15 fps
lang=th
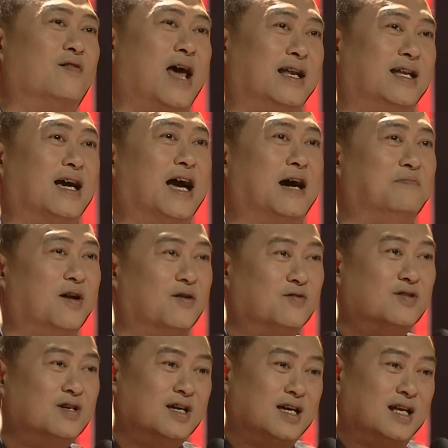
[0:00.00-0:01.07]
นั้นนะครับ แล้ว
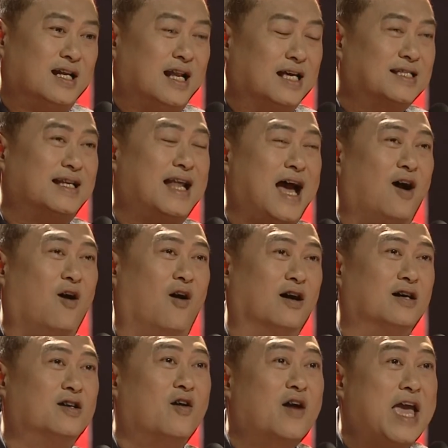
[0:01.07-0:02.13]
ลักษณะของ
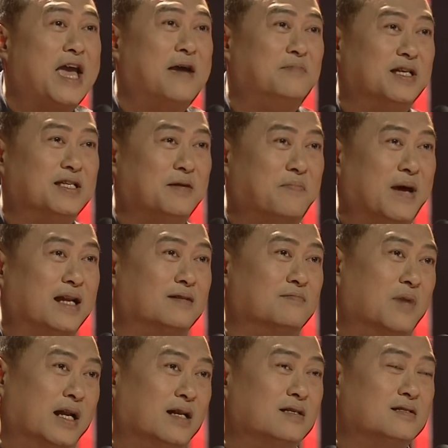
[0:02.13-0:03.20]
น้องเอมเนี่ยจะเป็น
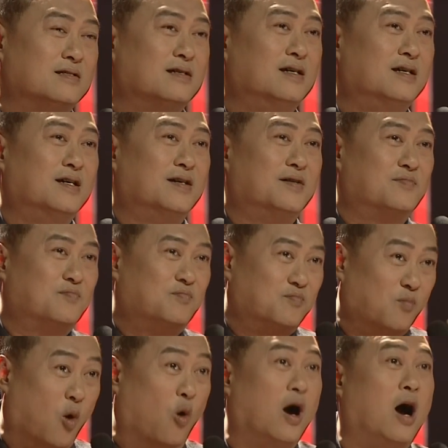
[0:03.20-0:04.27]
เหมือน
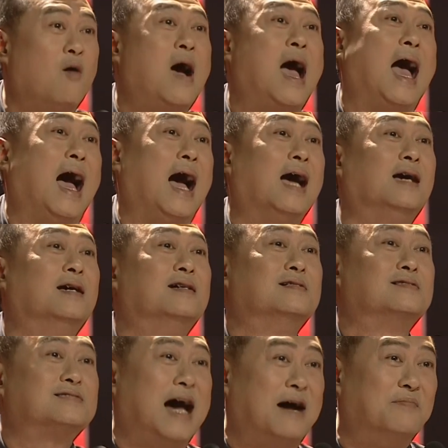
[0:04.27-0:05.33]
บุกเข้าหา
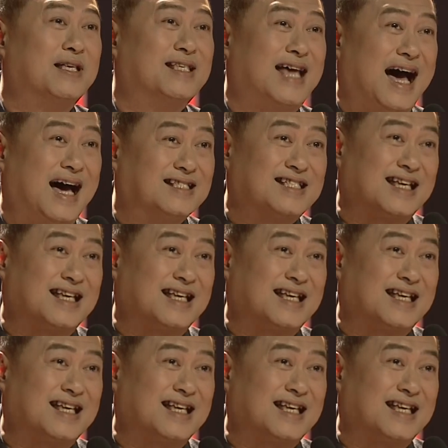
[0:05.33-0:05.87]
ตามภาษาส